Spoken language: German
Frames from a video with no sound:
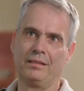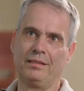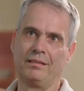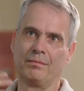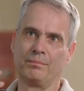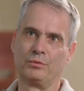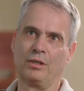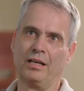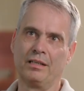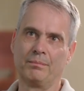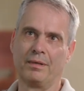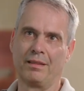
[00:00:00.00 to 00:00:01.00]
diesen
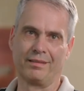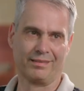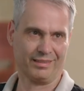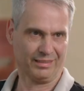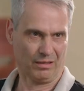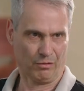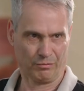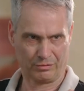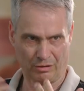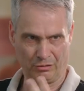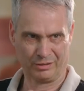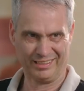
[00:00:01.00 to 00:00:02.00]
Pride Month sind ja oft
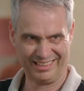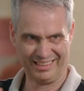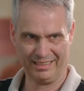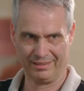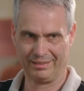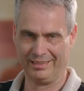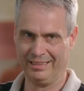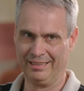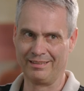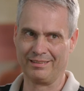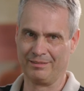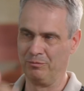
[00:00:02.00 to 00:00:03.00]
auch die CSDs,